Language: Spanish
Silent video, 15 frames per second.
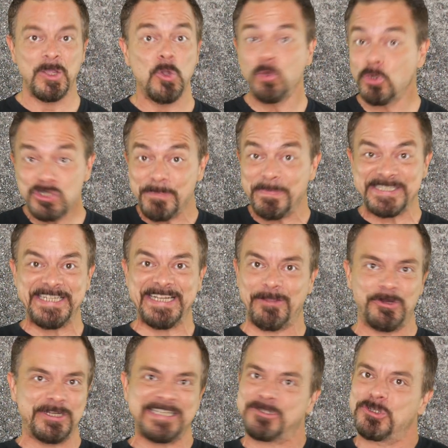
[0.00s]
unos
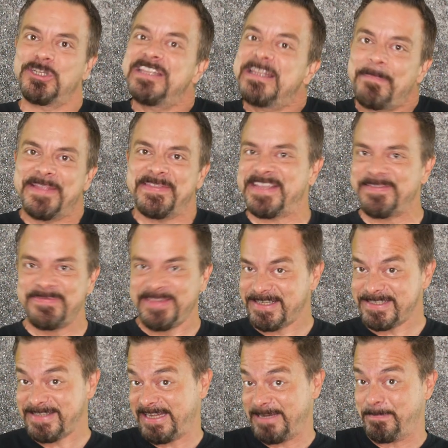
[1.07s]
investigadores que son
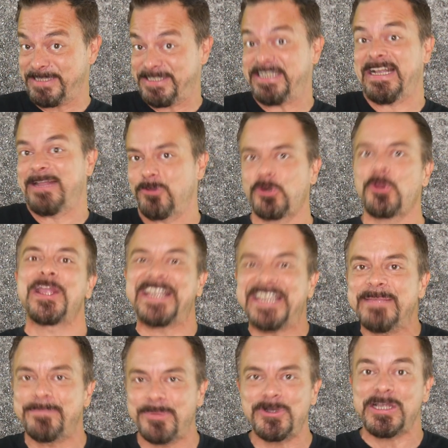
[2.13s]
independientes del investigador o
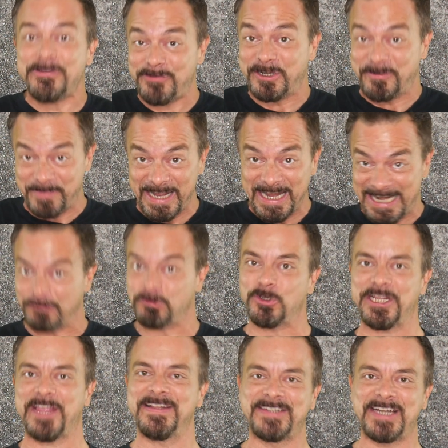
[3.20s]
equipo que firma la autoría del